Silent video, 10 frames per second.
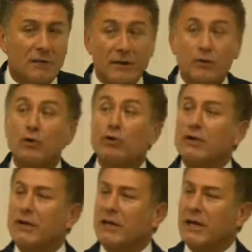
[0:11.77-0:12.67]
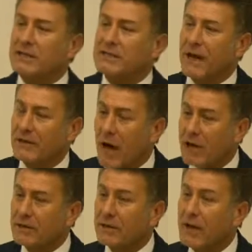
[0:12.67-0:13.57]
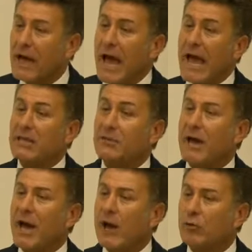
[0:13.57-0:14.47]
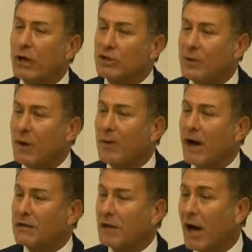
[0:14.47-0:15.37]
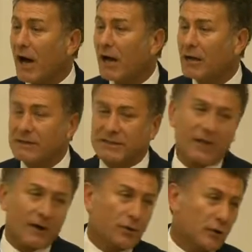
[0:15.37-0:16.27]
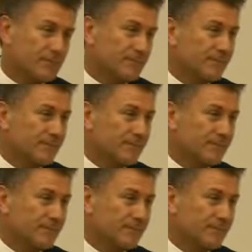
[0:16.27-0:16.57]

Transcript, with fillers: ve Türkiye'de insanlar ekmeğe ulaşamamakla sınanıyor.